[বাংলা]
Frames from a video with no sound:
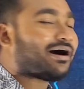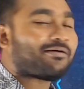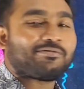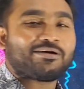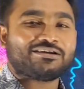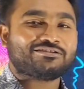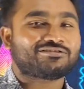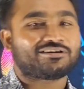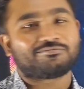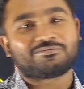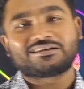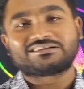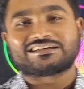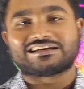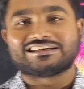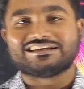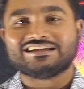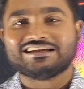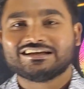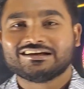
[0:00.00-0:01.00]
আবেগ তো আমরা
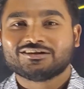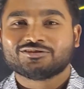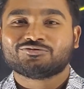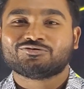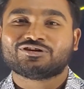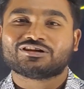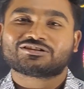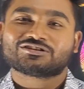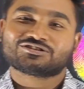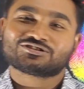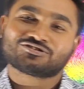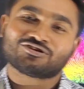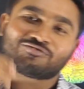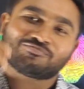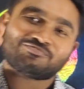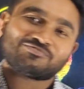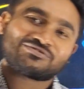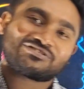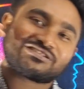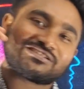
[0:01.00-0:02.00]
জানি দুনিয়াতে
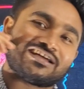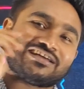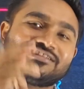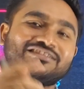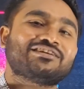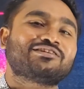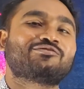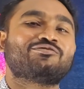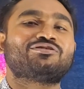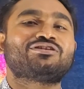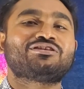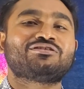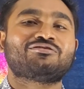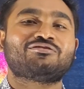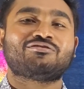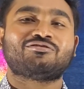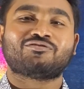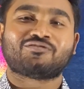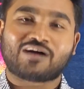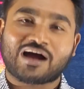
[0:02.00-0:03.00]
সবচাইতে কঠিন
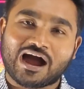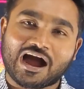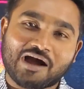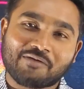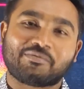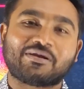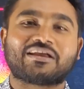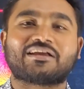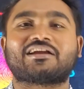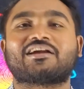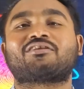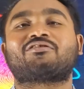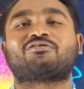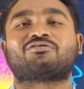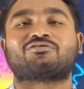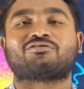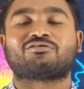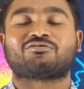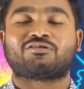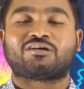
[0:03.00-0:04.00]
হলো আবেগকে
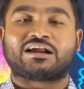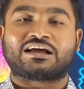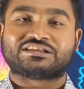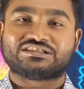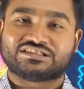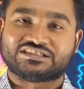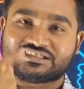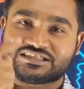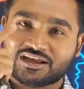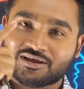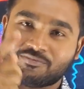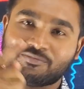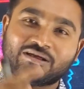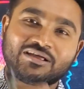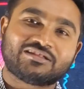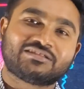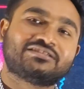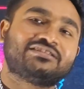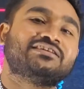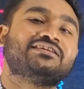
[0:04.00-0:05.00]
কন্ট্রোল করা যে
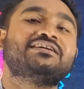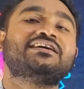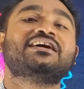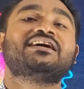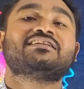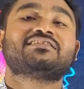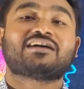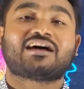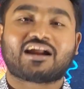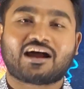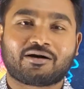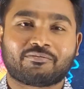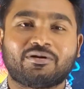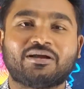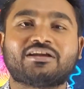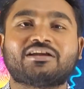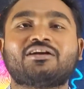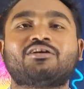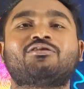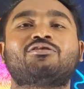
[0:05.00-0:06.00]
ব্যক্তি তার
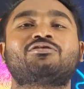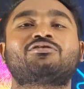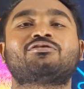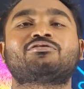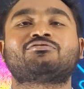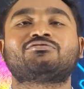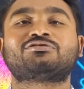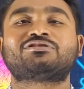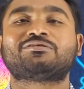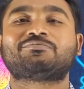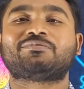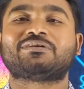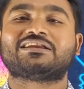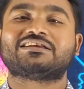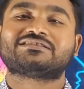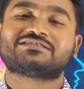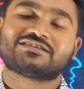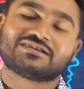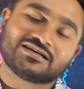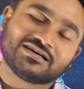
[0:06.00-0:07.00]
আবেগকে কন্ট্রোল করতে
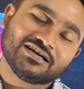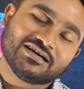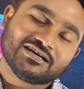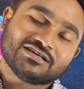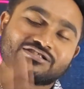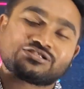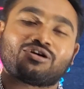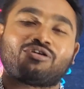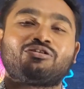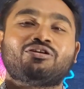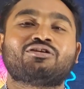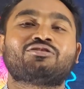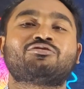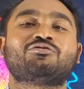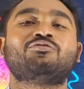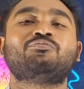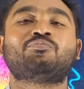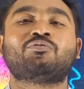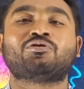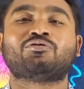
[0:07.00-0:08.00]
পেরেছে সে অনেক
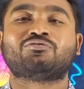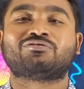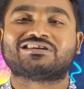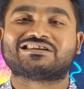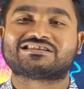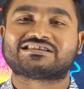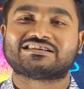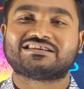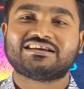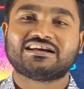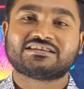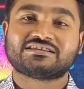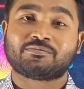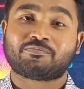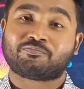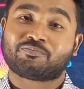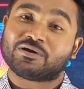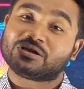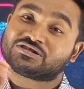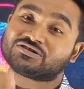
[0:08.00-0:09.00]
উপর উঠেছে ঠিক আছে
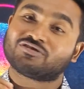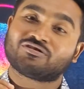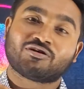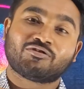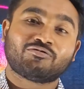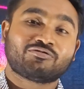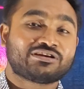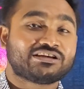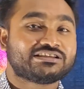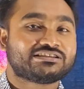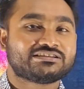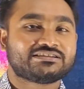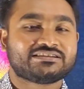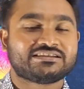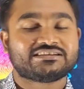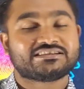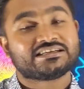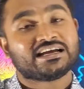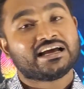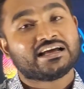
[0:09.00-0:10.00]
প্রেষণাও কী জিনিস